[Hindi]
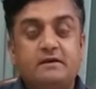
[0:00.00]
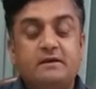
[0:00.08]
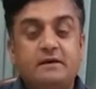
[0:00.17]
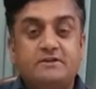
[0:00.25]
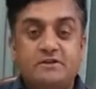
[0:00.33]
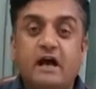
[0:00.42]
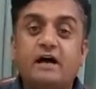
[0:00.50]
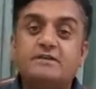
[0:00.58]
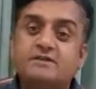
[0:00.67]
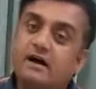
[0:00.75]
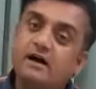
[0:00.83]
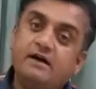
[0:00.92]
कि जहां
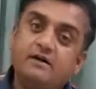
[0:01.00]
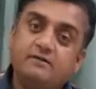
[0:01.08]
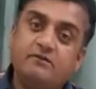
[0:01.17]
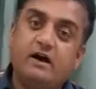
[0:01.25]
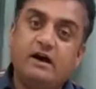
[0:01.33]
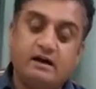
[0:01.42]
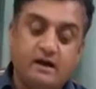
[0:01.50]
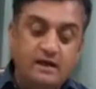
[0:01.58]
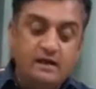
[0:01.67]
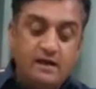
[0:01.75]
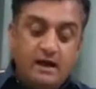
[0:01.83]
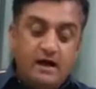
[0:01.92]
चाह वहां
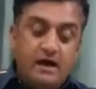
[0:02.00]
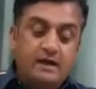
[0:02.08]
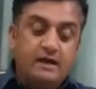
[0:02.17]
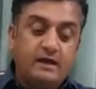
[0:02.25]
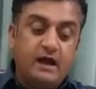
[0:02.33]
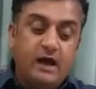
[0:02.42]
रहा अगर